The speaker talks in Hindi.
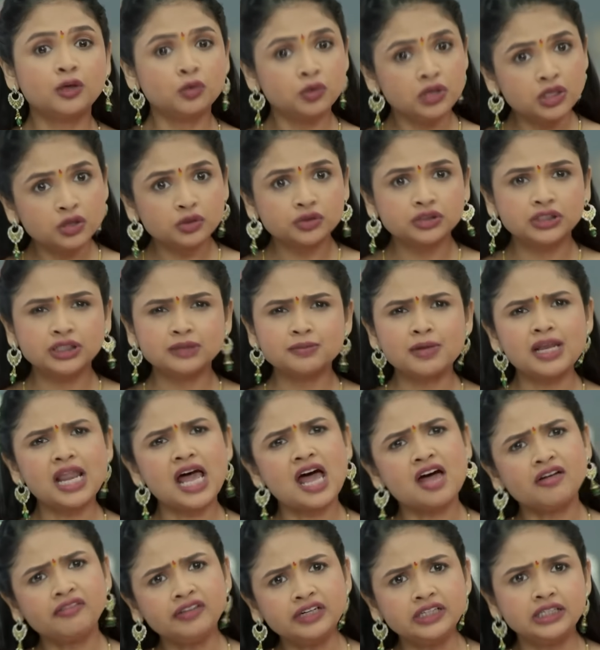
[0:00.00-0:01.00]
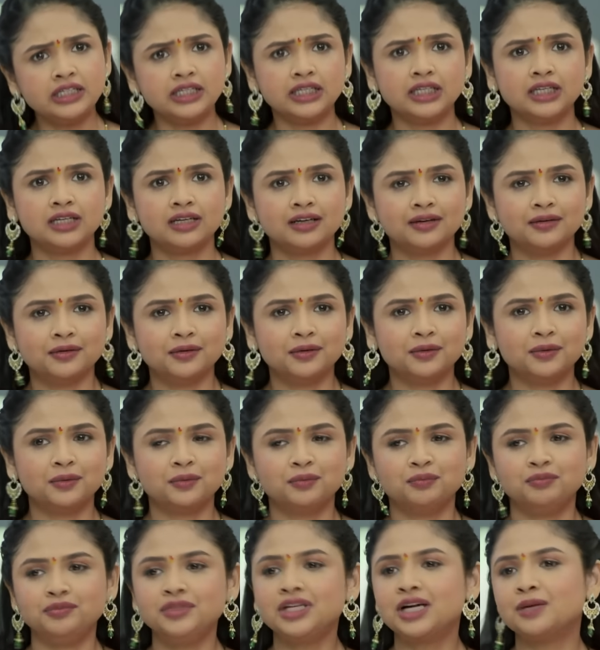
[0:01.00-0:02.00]
ठेवली होती मला आवडली
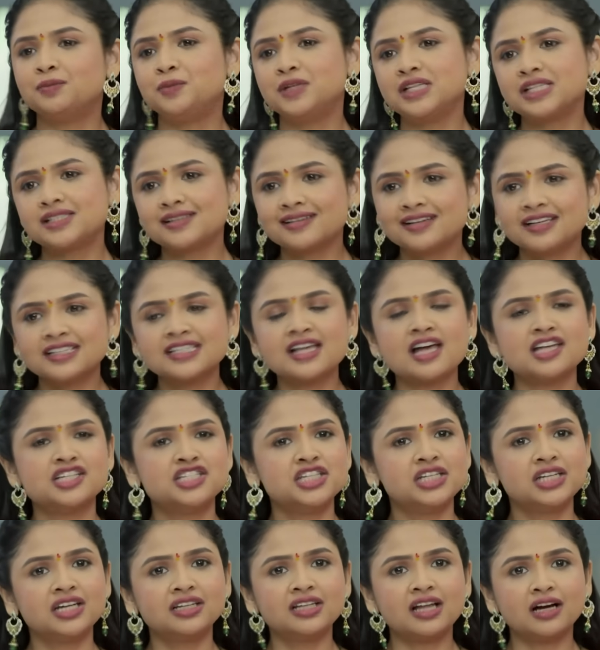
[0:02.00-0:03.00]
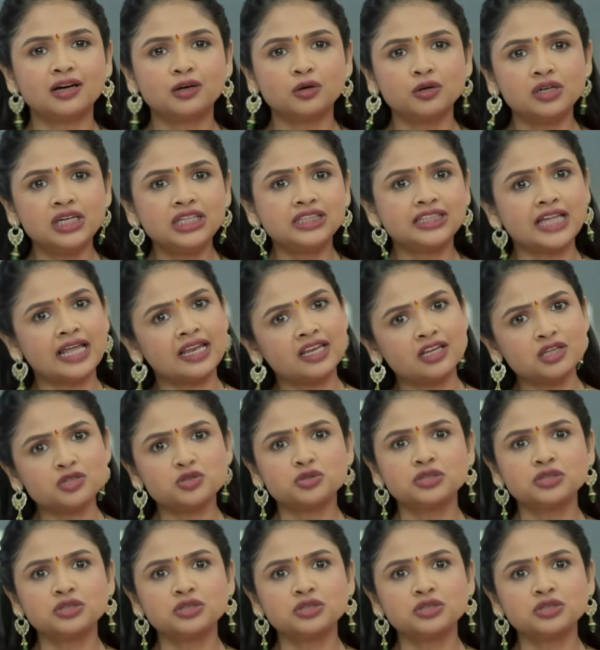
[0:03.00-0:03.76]
मी आपली सहज आजींना दाखवली त्यांना